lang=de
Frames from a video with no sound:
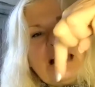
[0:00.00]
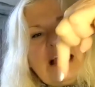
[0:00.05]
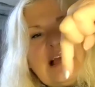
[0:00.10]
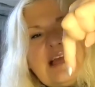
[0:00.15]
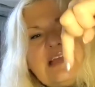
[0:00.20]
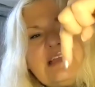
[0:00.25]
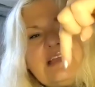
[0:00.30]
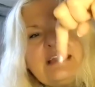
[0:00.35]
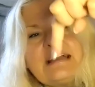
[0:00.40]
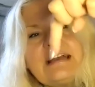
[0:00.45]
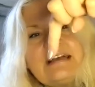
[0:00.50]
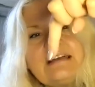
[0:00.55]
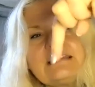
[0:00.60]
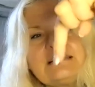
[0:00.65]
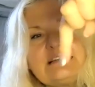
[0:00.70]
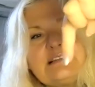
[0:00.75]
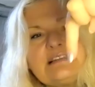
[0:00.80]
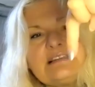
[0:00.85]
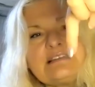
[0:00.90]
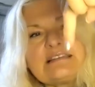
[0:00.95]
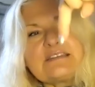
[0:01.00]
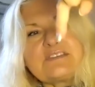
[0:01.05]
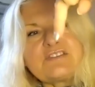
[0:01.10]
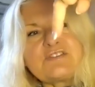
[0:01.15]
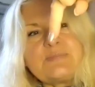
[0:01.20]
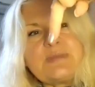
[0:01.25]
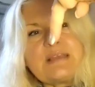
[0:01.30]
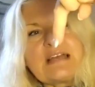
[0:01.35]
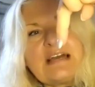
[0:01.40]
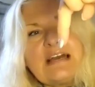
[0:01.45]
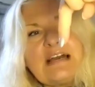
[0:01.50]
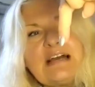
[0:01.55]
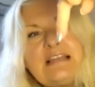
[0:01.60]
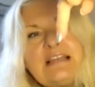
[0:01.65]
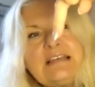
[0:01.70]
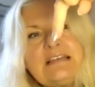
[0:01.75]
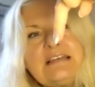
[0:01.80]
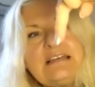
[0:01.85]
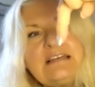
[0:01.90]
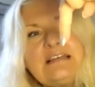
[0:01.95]
enger, diese
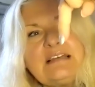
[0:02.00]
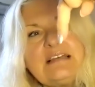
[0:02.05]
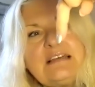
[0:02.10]
Spirale,